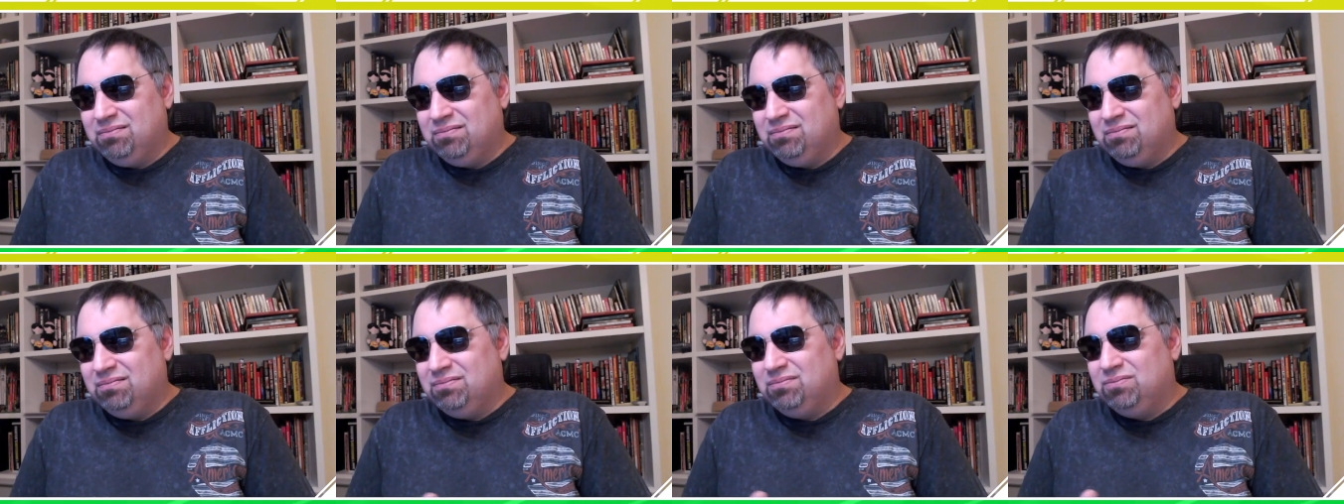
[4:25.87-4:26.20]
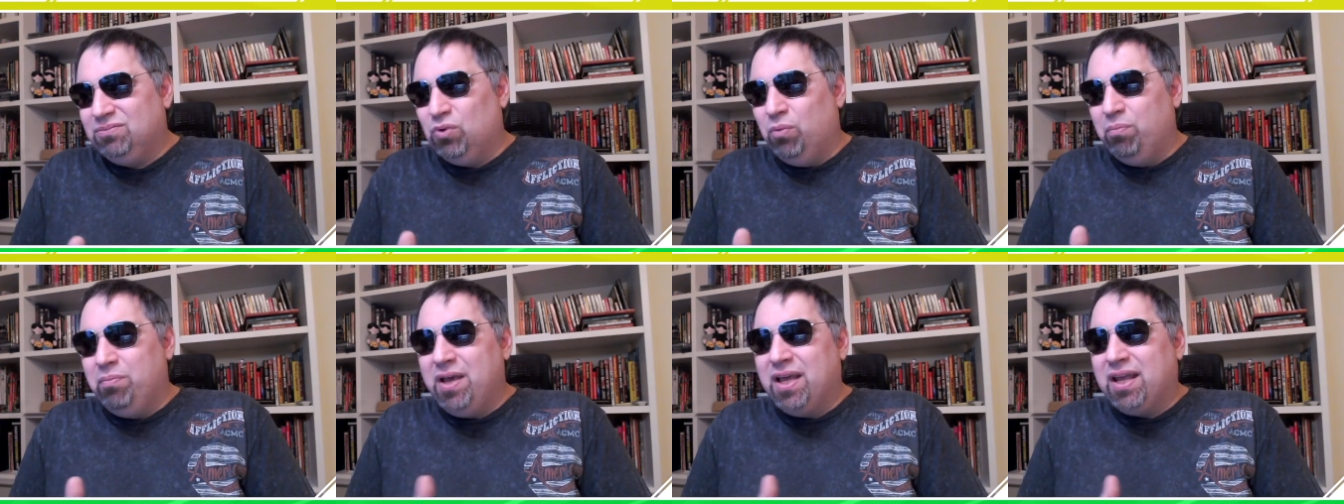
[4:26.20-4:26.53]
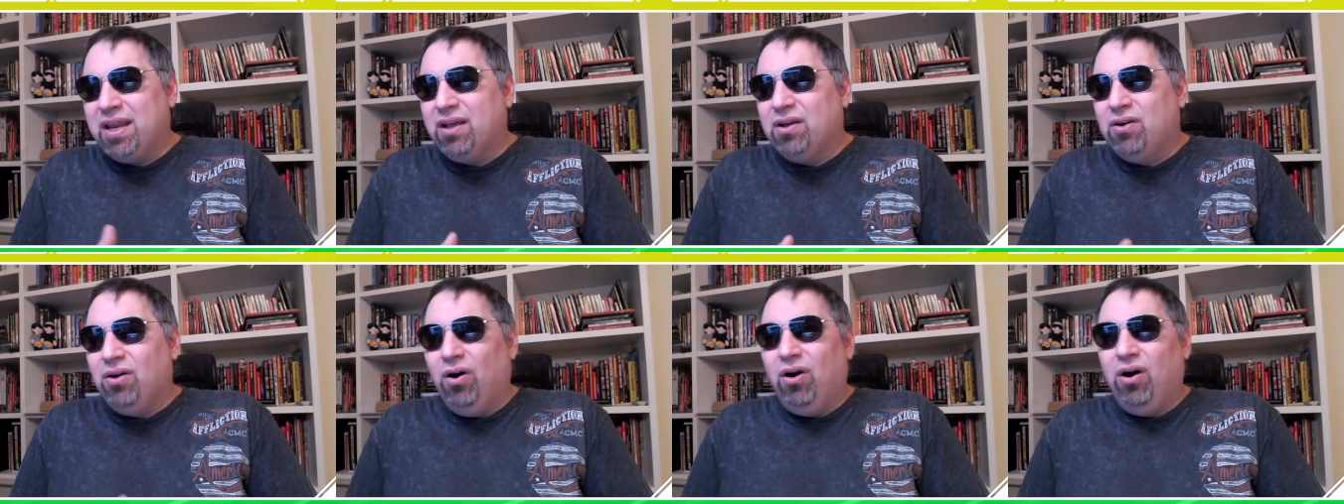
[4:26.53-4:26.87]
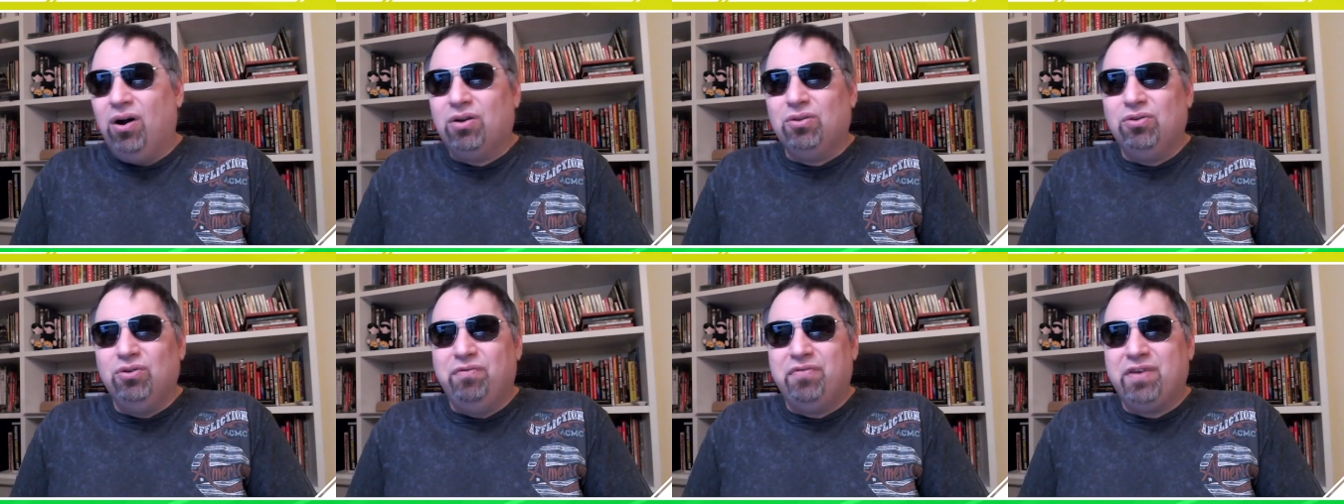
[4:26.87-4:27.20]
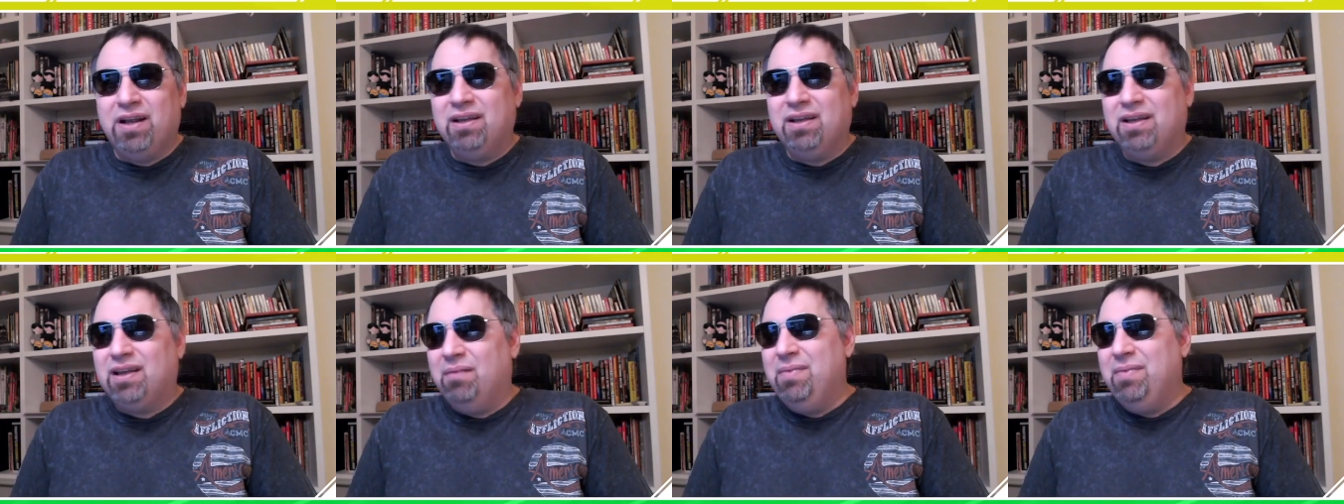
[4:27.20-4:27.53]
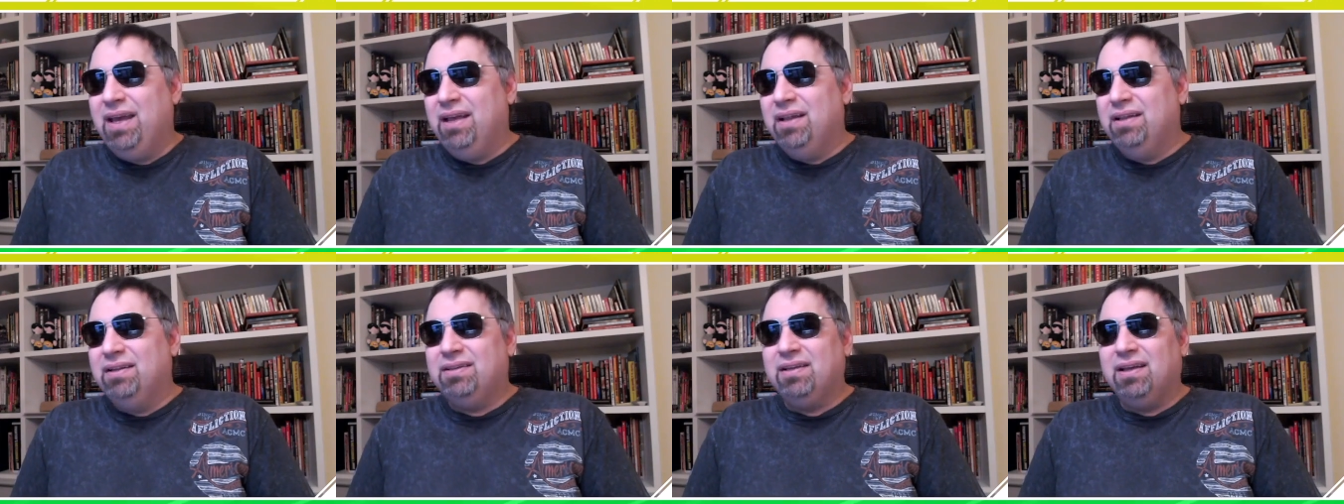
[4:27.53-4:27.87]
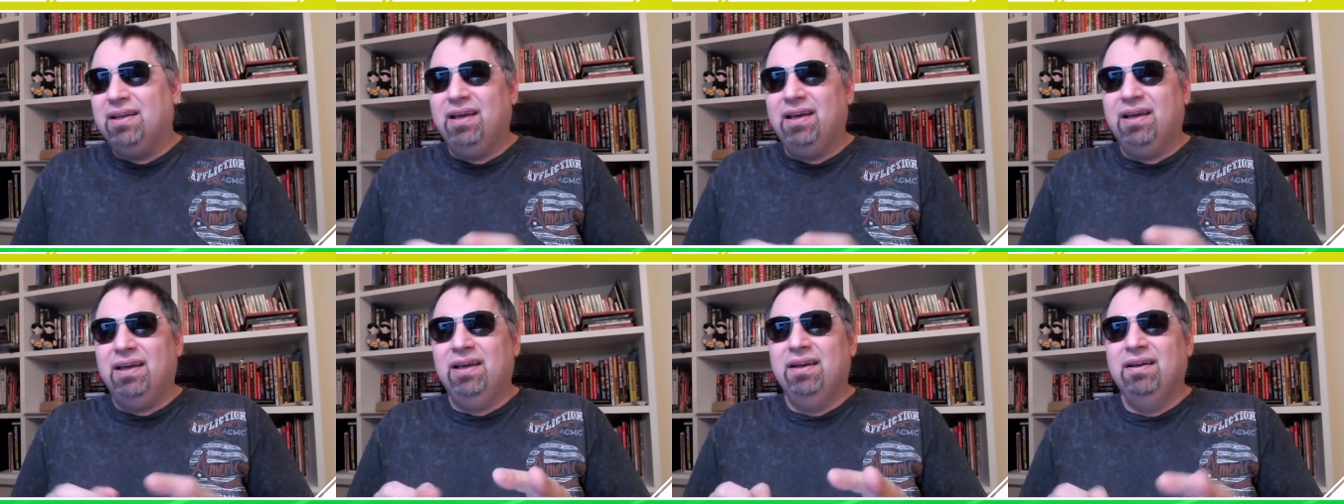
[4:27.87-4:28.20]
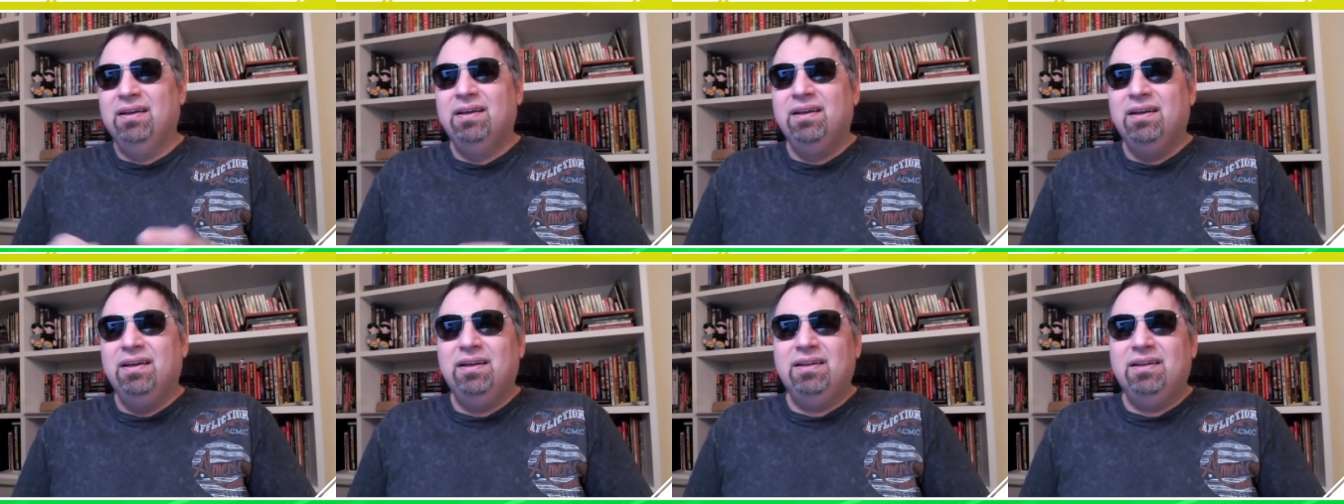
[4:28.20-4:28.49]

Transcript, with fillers: non mi ricordo francamente.